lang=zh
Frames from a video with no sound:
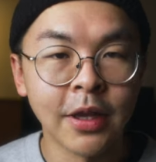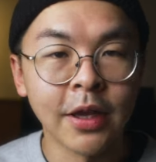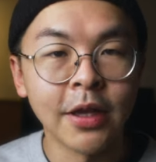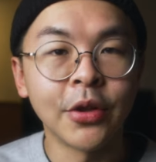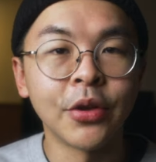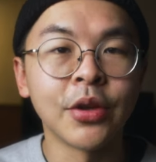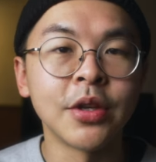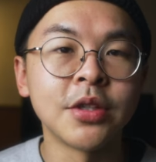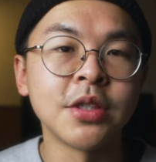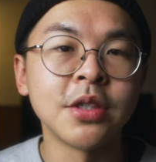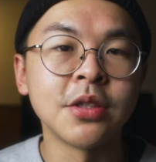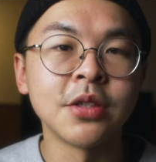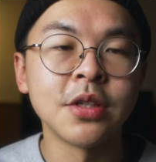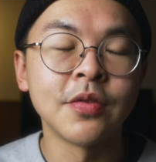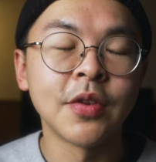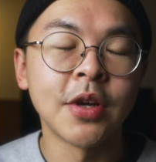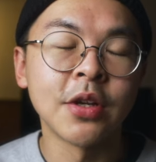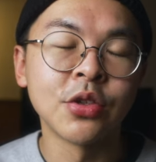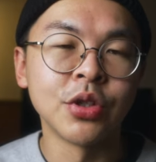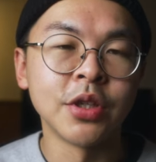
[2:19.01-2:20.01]
来到一个新的
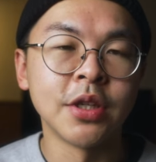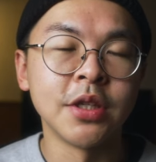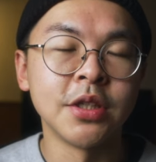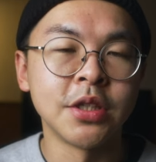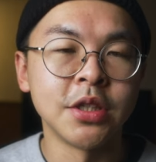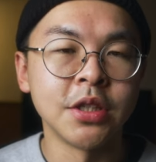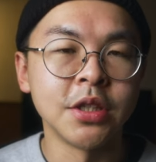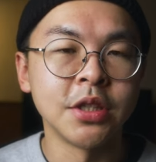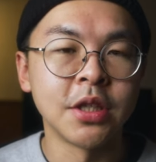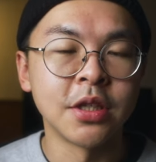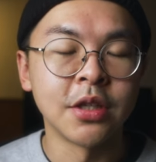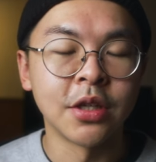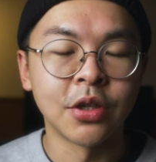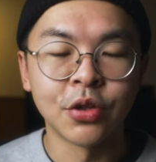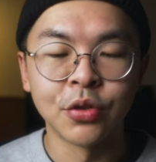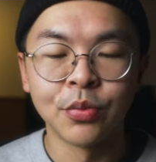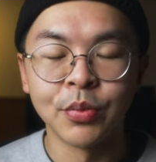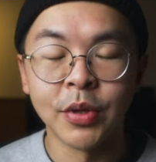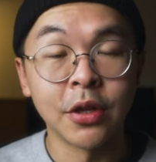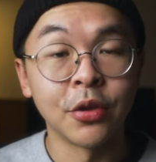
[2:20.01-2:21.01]
地方，觉得很新鲜，然
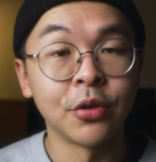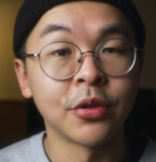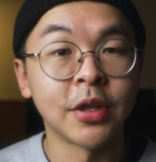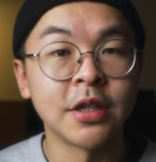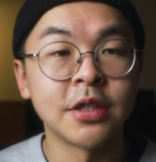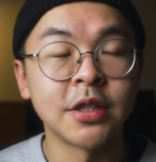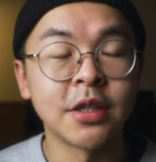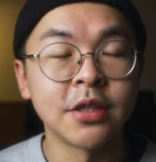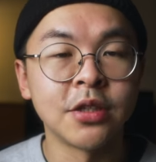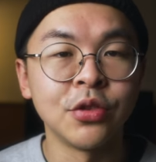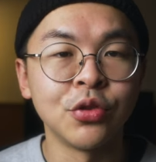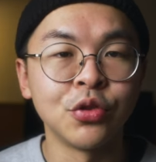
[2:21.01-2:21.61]
后每天又带相机